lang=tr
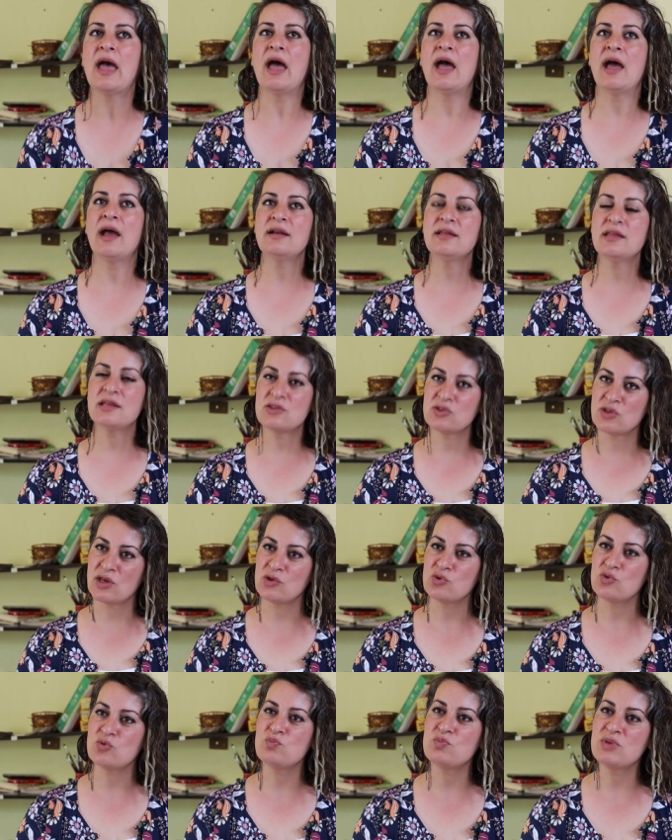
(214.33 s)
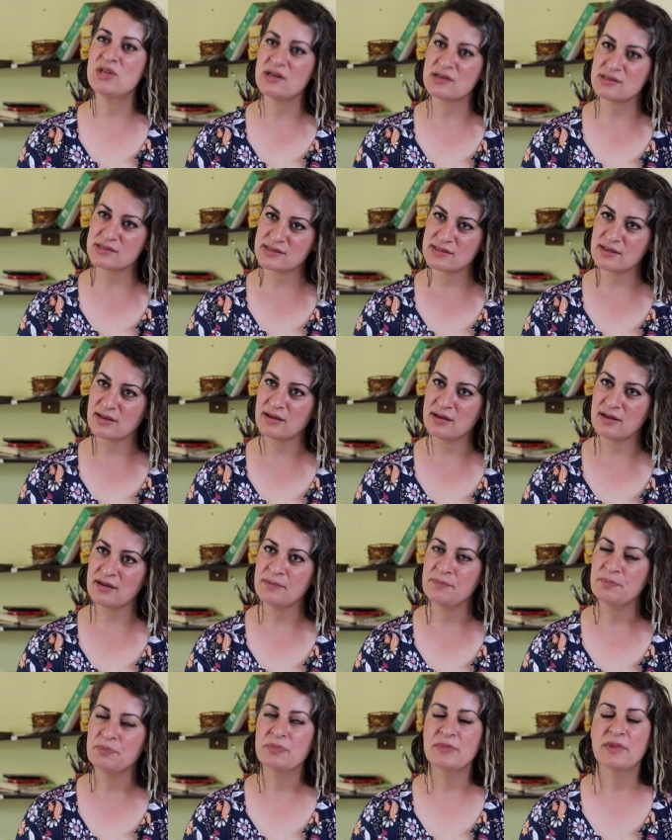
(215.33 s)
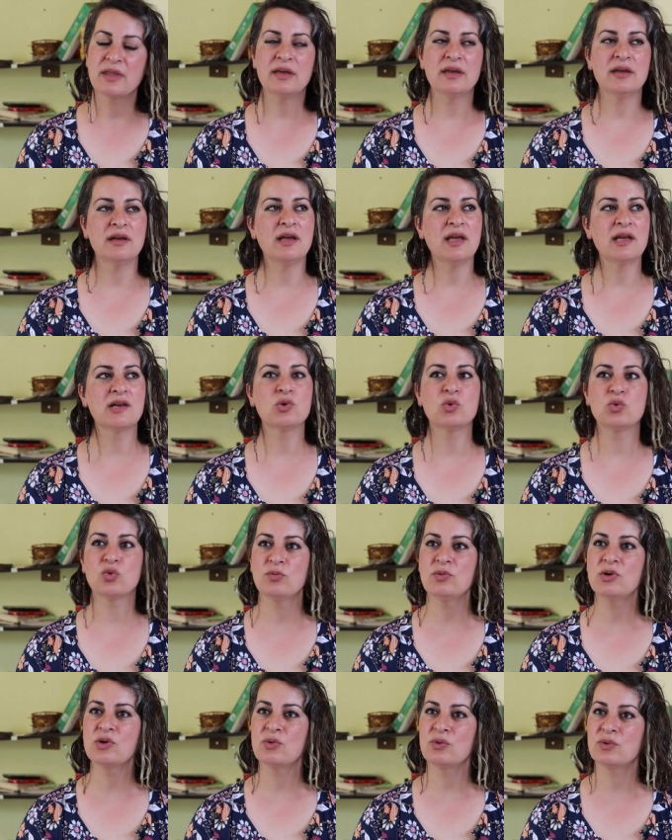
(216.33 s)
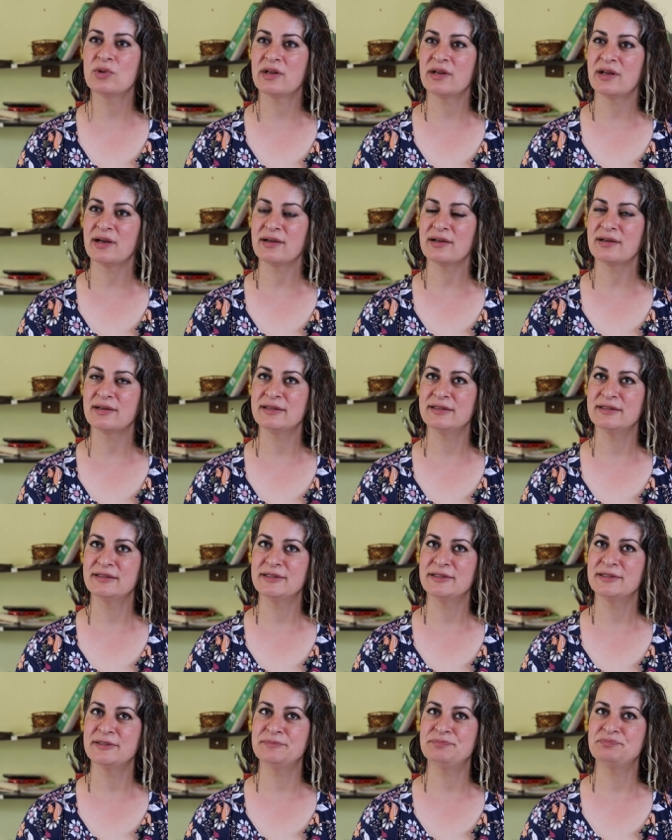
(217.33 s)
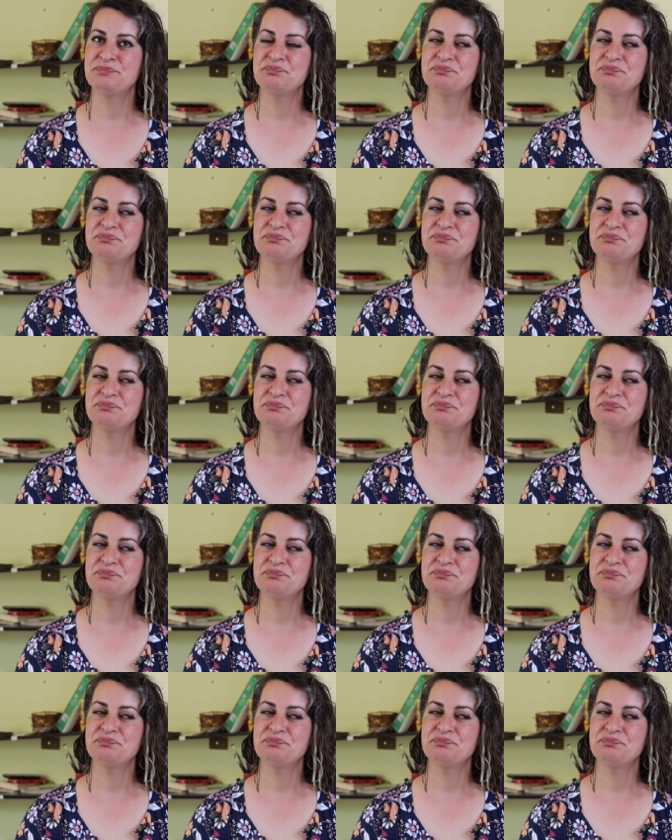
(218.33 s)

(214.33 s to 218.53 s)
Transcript: Her geçen gün biraz daha e, ekonomik olarak e,